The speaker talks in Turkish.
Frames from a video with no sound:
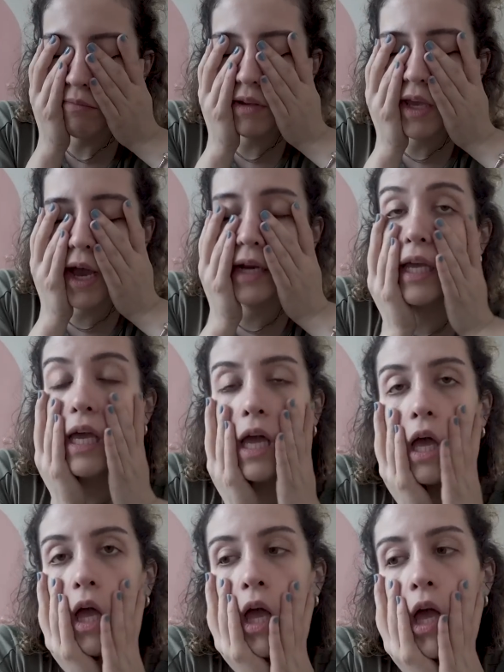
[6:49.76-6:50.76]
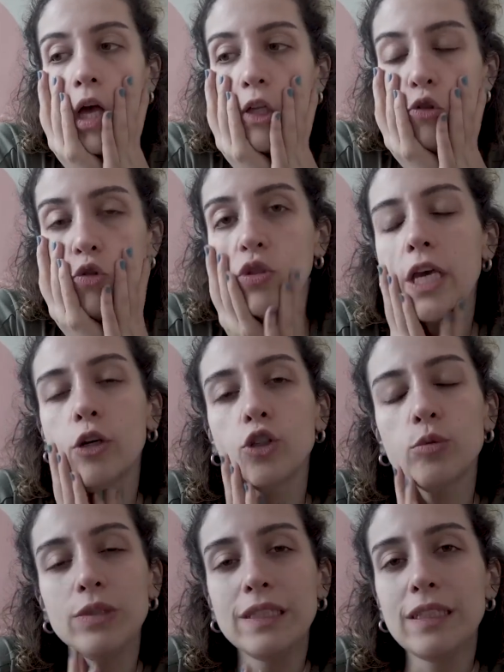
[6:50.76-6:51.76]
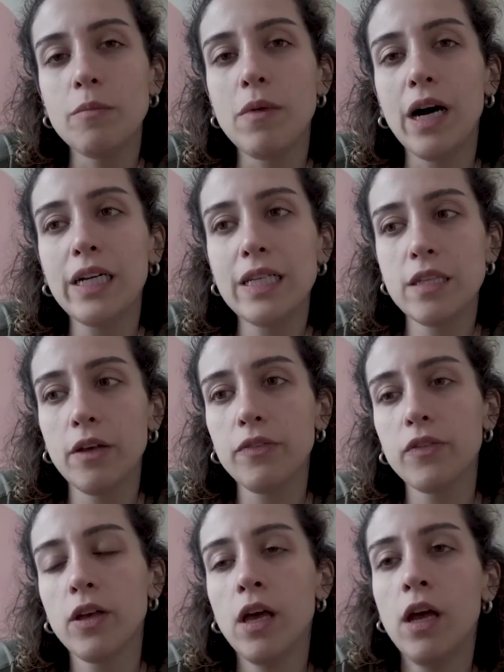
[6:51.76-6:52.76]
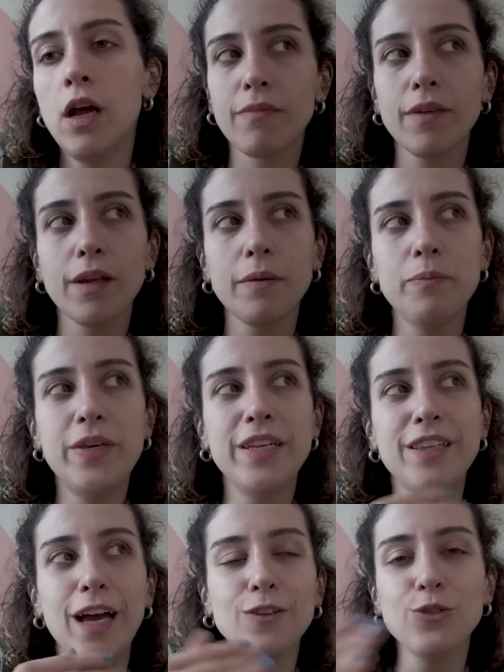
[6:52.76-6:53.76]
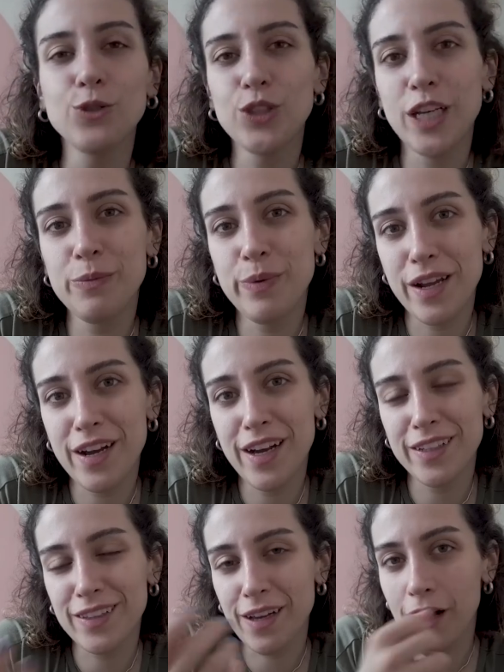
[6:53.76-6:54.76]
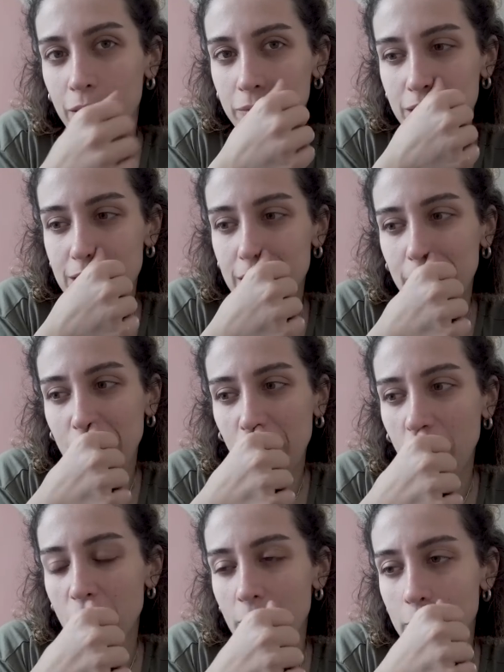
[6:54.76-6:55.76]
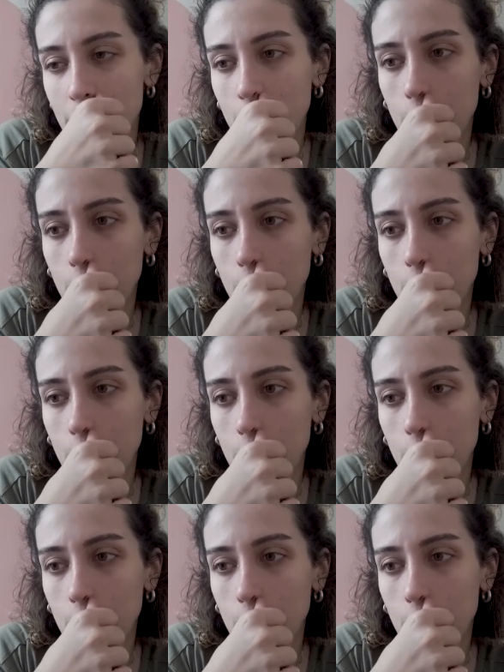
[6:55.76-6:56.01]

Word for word: Yani Türkiye ekonomisinde maalesef birden çok şey yaparak hayatta kalmanız gerekiyor ve ben